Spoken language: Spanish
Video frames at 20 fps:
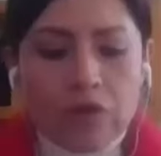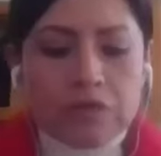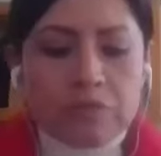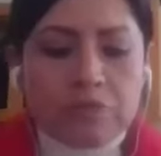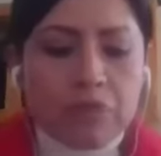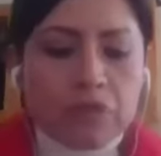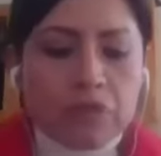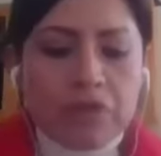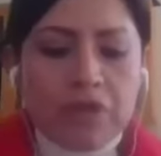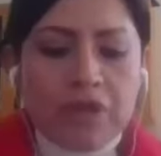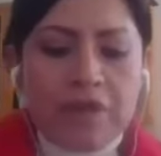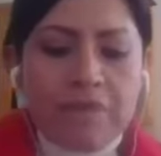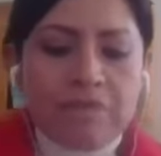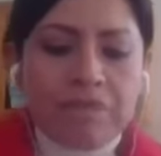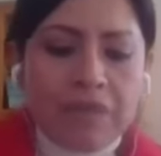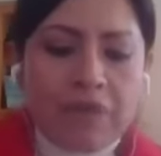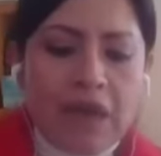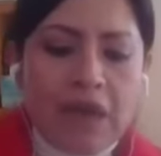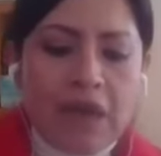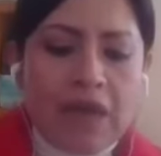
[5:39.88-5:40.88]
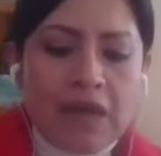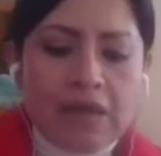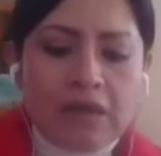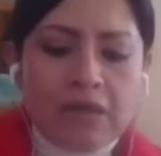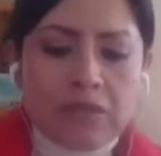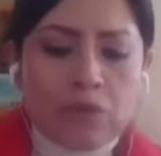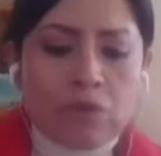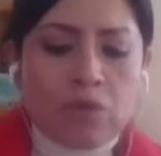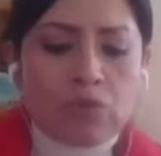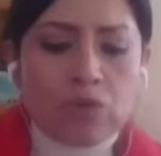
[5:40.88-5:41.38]
corresponde
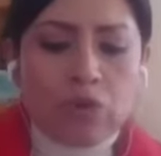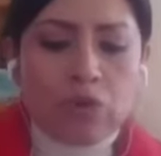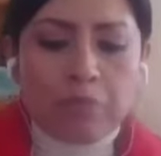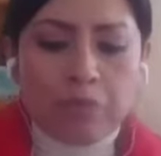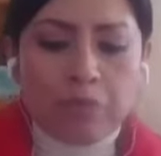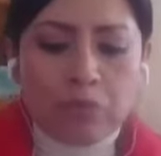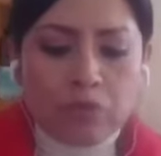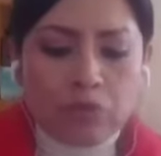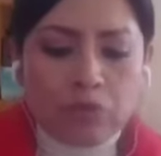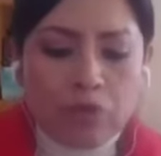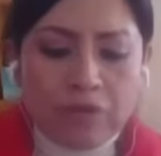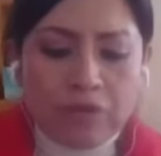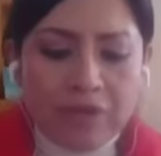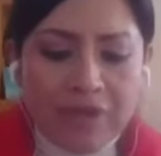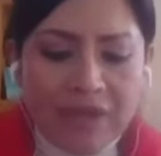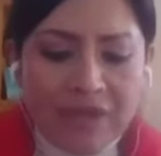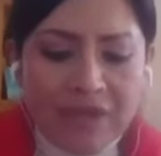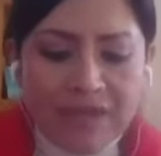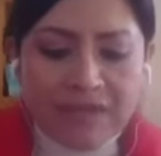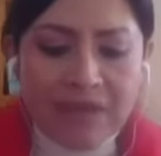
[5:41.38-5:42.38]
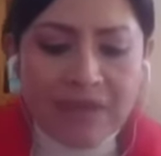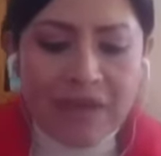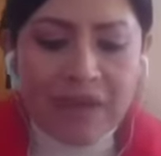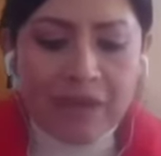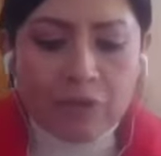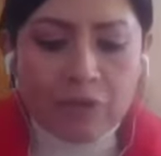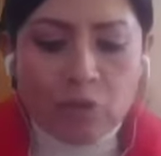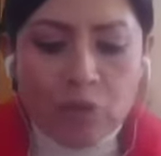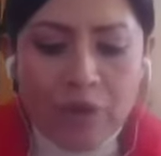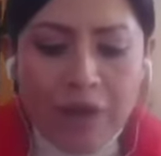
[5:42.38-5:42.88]
al segundo punto, que es la
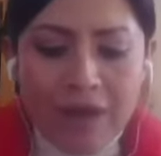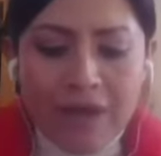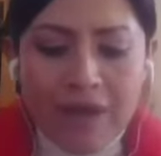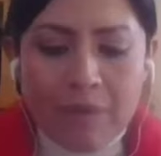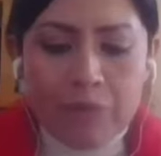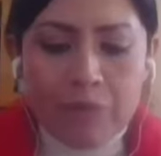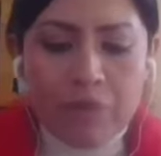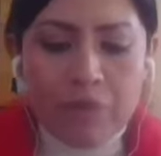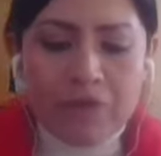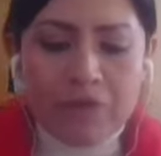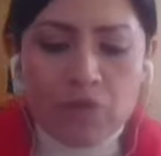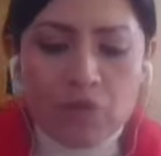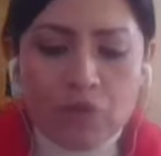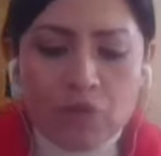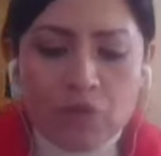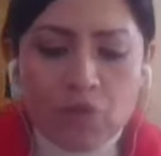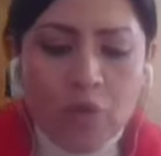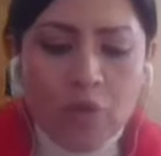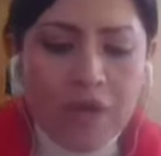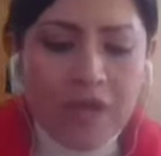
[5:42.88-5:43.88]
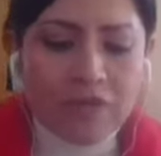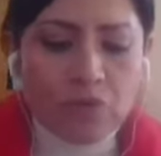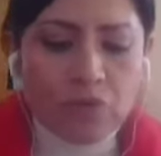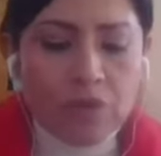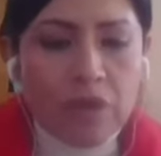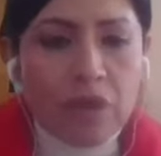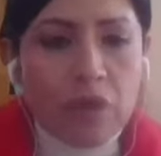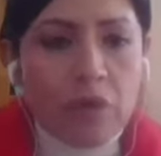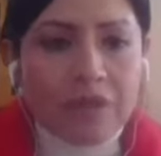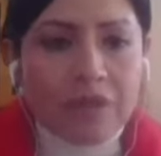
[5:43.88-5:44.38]
lectura y aprobación en su caso
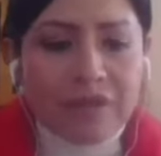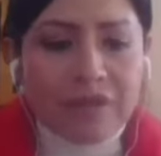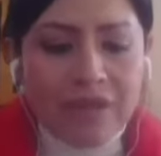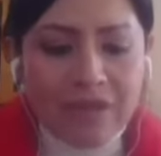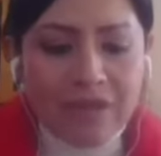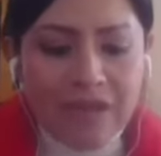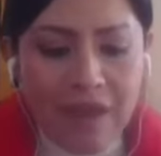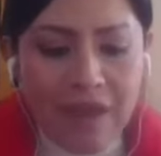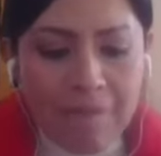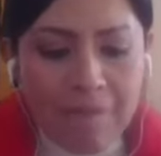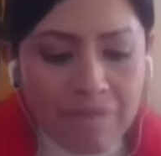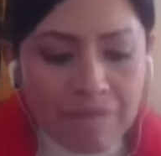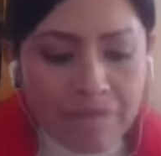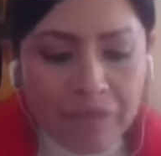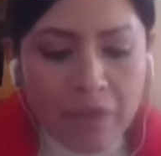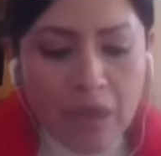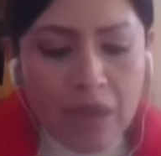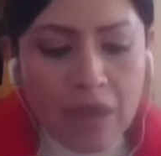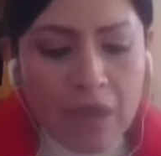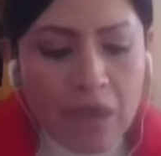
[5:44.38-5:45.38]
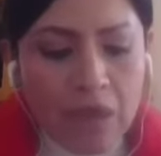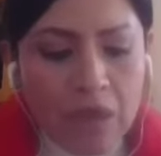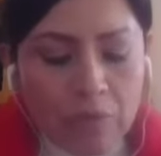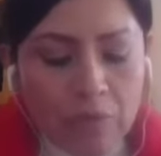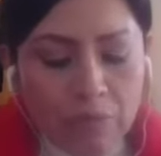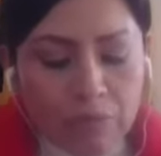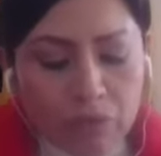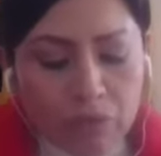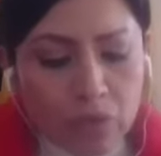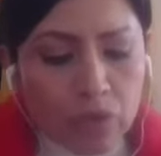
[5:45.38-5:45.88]
del orden del día.
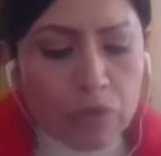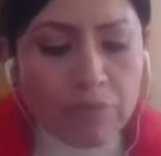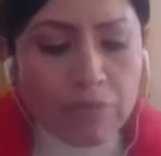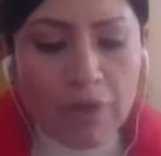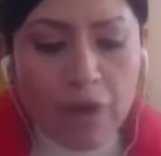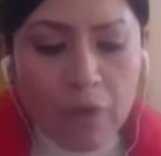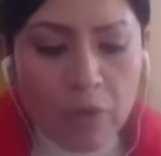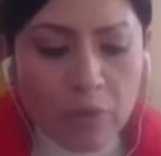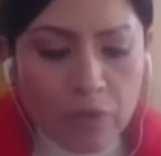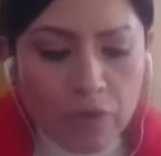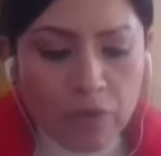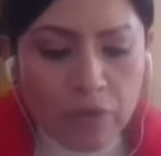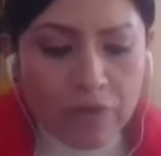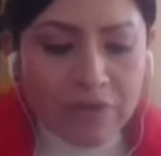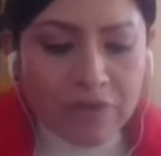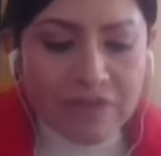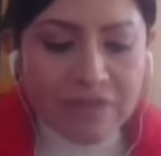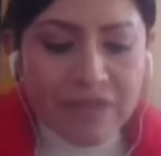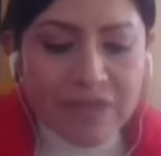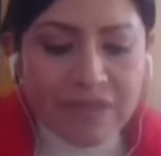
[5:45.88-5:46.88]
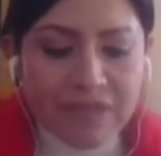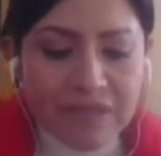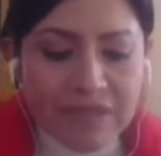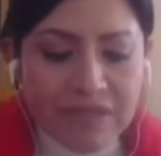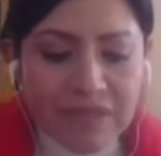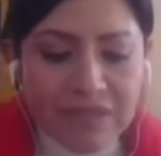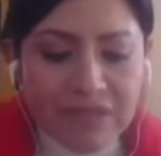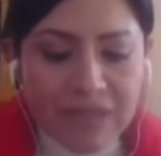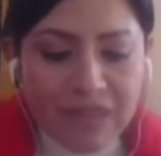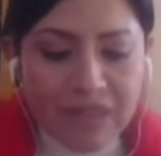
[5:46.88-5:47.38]
Punto número uno, lista de
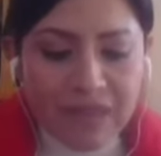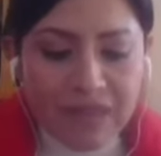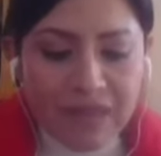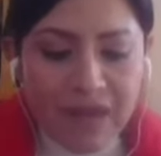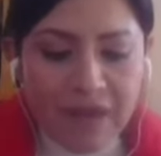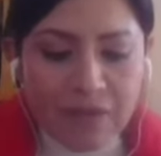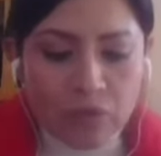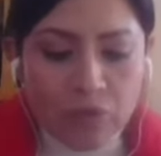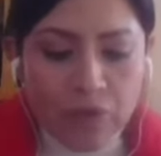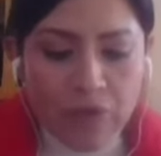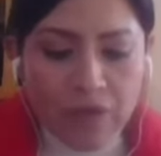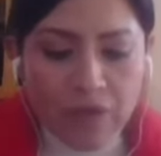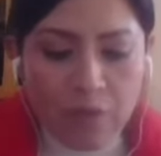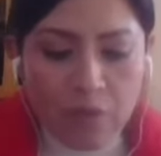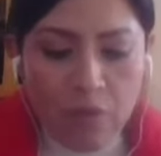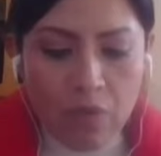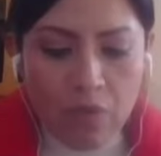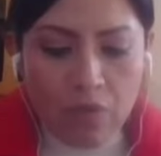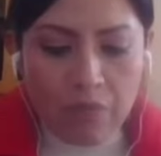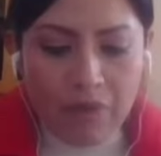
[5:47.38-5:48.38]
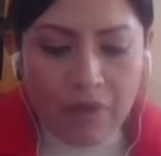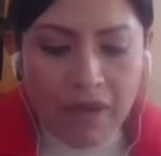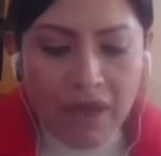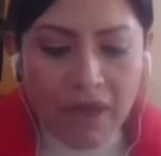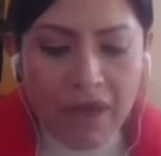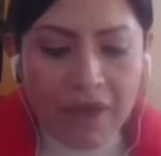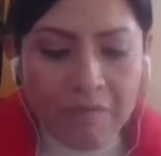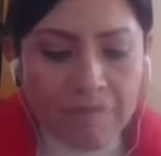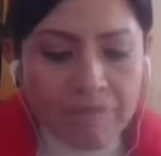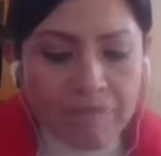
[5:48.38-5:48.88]
asistencia y declaratoria de quórum
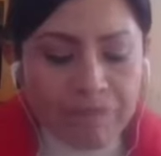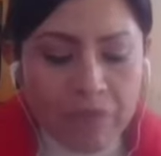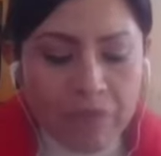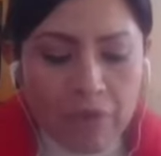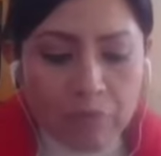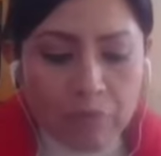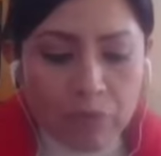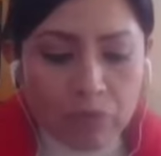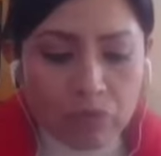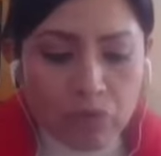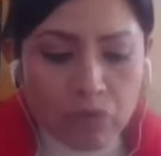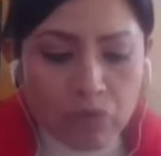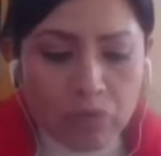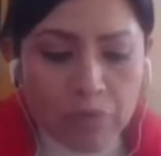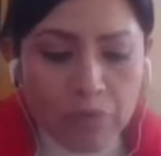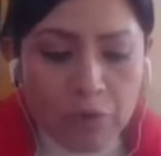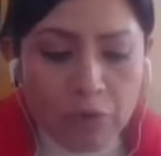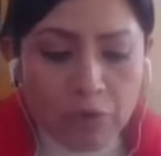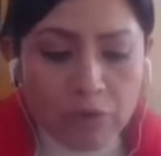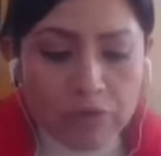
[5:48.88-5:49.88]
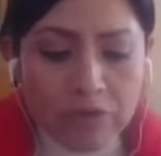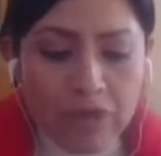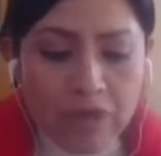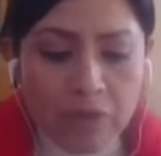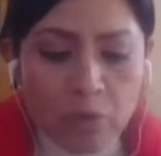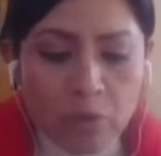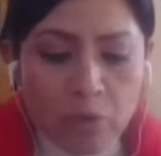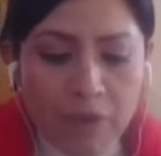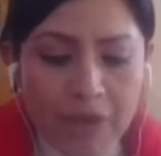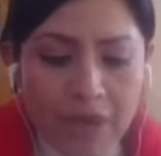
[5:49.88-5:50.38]
legal. Punto número dos,
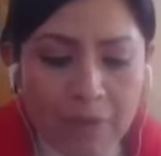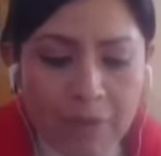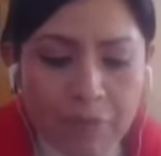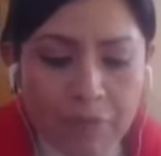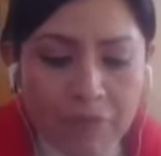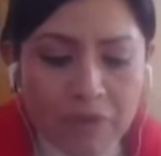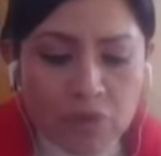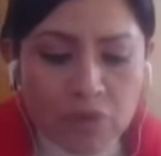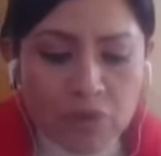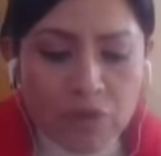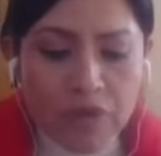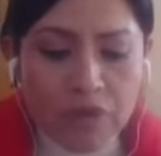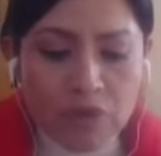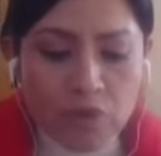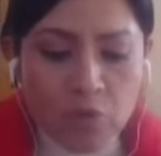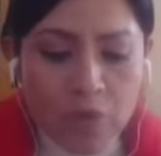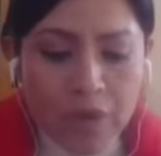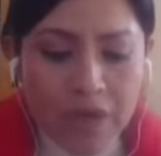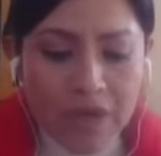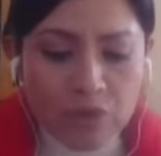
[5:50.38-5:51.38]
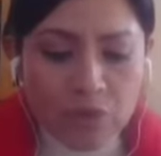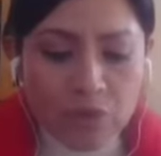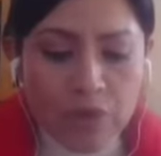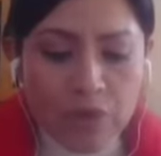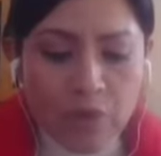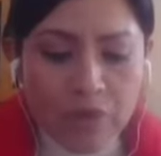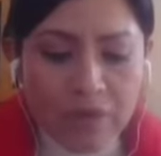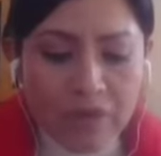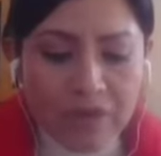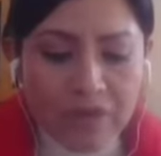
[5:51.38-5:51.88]
lectura y aprobación en su caso
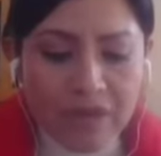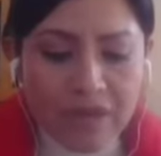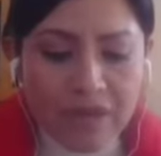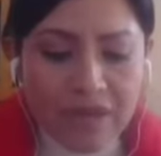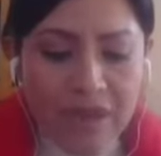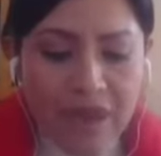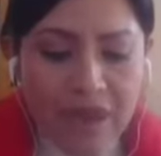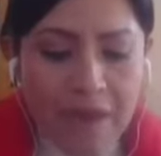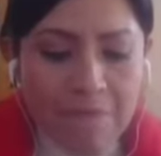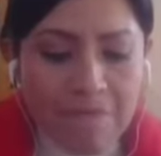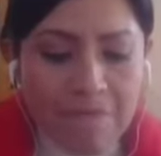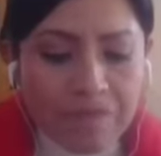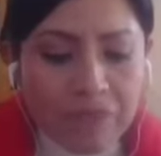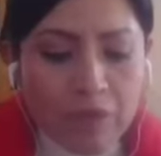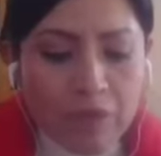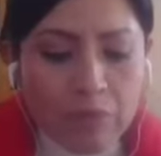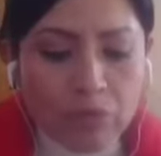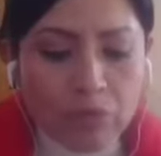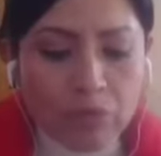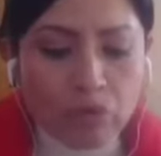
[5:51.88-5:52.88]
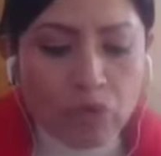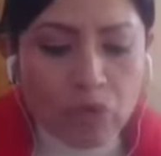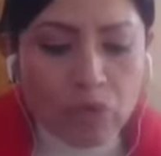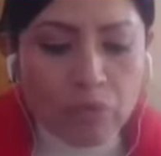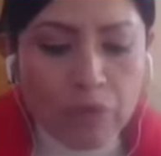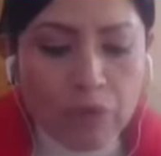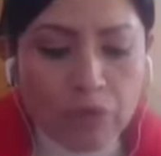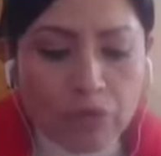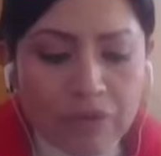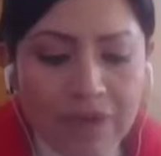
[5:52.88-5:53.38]
del orden del día. Punto
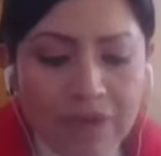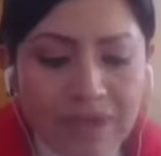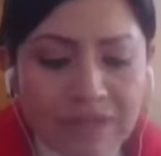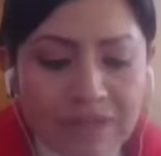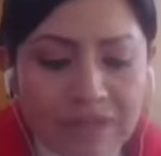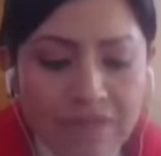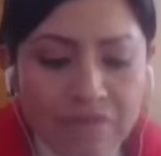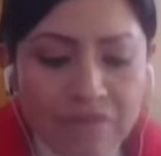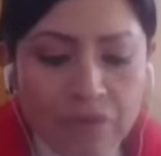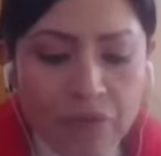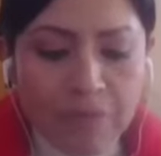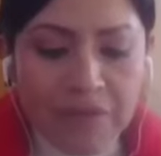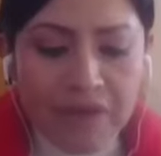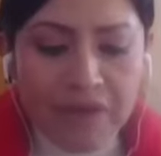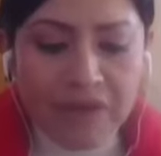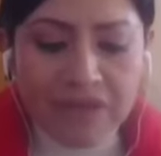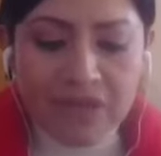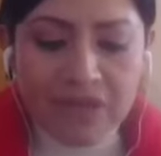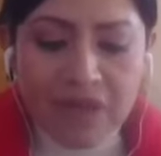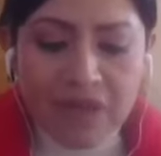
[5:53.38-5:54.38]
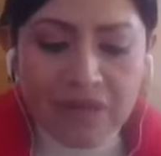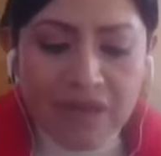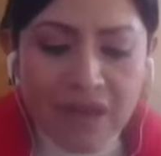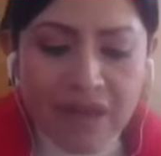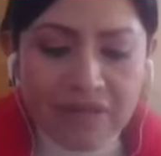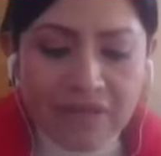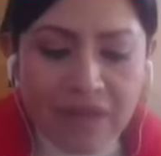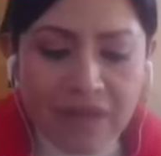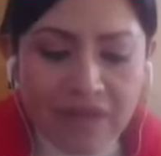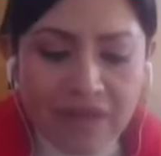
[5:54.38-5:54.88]
número tres, informe de la
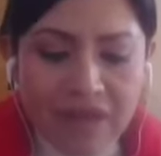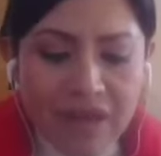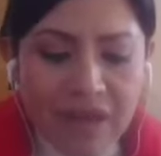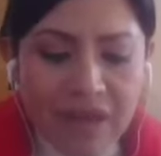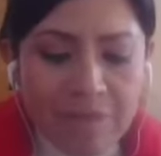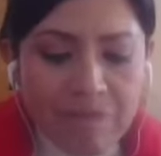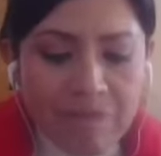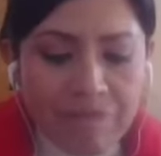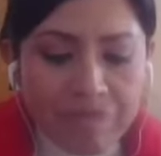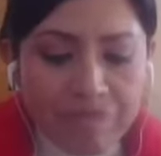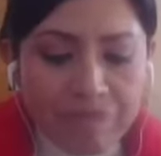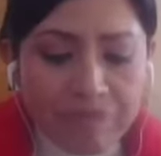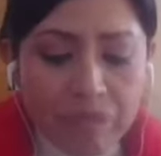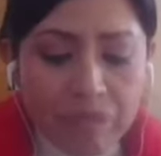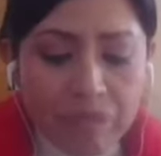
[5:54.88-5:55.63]
Secretaría Técnica